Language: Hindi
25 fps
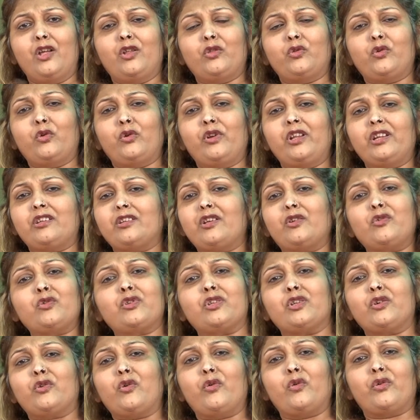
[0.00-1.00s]
तो टीचर
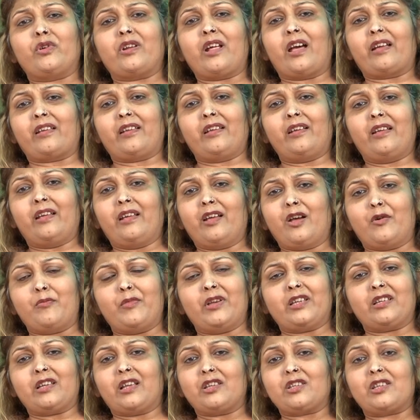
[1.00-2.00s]
उसी को उठा के
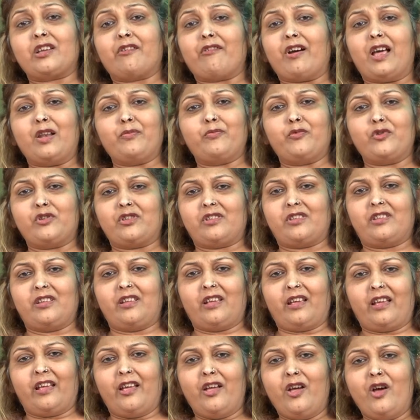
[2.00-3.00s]
हमेशा सवाल पूछती
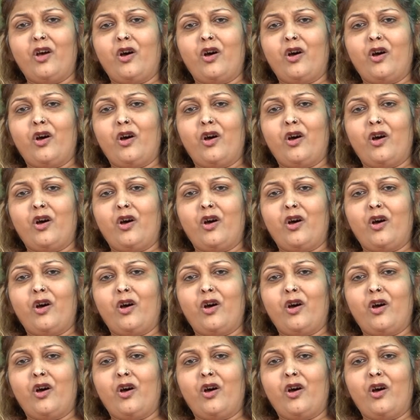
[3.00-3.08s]
है